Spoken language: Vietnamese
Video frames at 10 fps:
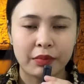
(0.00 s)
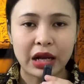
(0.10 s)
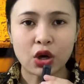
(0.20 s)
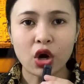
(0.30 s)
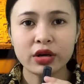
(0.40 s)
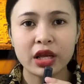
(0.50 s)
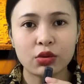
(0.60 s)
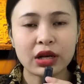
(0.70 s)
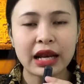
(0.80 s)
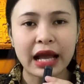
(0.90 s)
Mà có
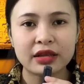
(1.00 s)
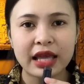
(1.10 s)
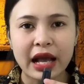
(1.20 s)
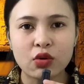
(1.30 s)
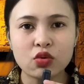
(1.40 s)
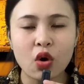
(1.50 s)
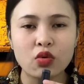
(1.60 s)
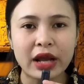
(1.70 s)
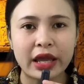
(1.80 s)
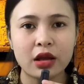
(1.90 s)
điều cái làn da của
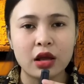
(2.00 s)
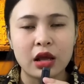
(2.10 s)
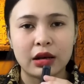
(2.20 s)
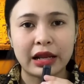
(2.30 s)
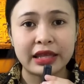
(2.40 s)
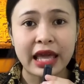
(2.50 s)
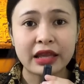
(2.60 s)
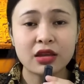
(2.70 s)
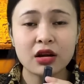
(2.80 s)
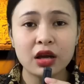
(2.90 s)
cô này là
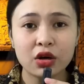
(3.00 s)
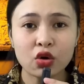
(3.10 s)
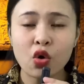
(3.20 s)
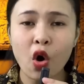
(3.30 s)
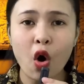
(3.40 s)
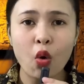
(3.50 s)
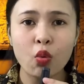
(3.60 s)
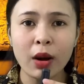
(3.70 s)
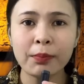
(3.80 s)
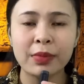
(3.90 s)
da chân nó
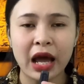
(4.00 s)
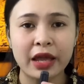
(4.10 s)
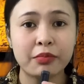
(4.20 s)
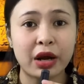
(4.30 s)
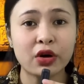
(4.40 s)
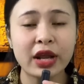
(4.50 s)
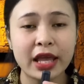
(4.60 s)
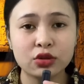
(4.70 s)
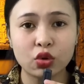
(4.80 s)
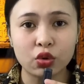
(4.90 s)
khô quắp lại mà nó
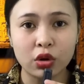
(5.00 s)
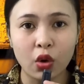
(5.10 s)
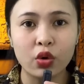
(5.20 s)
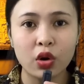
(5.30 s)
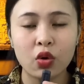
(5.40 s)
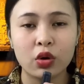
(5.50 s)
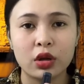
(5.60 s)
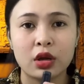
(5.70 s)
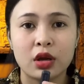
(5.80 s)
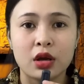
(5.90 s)
đen thụi lùi luôn.
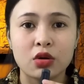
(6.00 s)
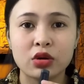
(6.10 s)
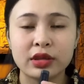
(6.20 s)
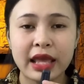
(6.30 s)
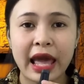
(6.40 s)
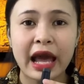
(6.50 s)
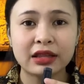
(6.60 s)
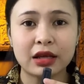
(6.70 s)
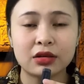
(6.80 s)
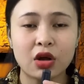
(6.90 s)

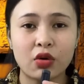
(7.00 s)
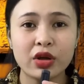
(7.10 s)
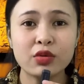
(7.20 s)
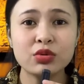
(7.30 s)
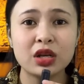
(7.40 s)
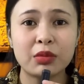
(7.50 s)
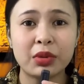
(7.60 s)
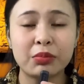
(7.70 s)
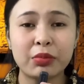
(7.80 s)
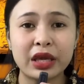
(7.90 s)
Da thịt đồ đó giống như là
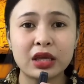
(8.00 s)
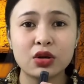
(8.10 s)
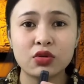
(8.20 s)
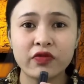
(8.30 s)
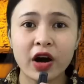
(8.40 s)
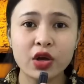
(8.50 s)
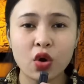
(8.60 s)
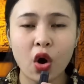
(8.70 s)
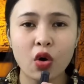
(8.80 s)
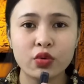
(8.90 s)
mình bị phơi
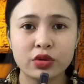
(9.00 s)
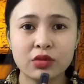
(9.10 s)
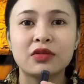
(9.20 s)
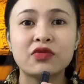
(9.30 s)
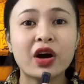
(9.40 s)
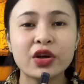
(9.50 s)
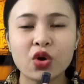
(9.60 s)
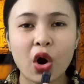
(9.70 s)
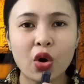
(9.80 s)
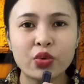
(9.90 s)
khô. Phơi
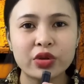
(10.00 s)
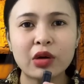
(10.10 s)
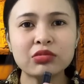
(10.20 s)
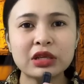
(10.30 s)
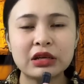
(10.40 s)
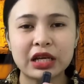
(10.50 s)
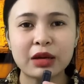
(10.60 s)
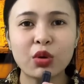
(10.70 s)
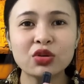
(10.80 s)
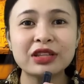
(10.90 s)
khô giống như là
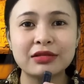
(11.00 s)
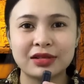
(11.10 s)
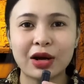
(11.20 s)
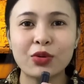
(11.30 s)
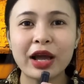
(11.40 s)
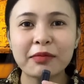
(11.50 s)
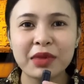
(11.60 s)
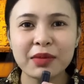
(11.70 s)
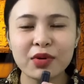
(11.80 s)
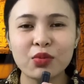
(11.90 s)
cái món thịt trâu
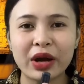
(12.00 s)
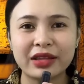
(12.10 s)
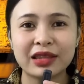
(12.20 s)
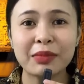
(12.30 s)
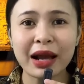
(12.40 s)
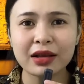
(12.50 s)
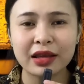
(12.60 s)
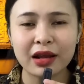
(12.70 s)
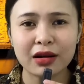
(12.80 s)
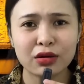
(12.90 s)
gác bếp ở ngoài Tây
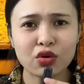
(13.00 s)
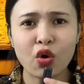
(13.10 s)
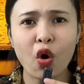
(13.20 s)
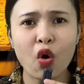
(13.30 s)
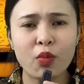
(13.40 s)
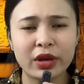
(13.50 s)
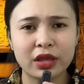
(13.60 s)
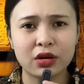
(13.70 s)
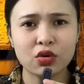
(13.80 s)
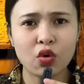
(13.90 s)
Bắc vậy đó. Nó khô mà
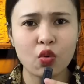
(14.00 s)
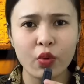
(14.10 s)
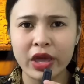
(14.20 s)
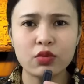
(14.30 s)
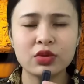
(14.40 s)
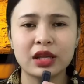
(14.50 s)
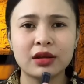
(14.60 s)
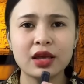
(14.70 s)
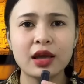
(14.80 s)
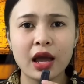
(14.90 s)
nhìn nó khô queo cũng
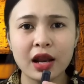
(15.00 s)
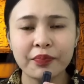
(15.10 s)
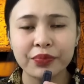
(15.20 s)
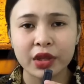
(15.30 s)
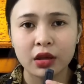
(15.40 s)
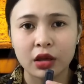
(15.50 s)
nhìn thấy ghê lắm.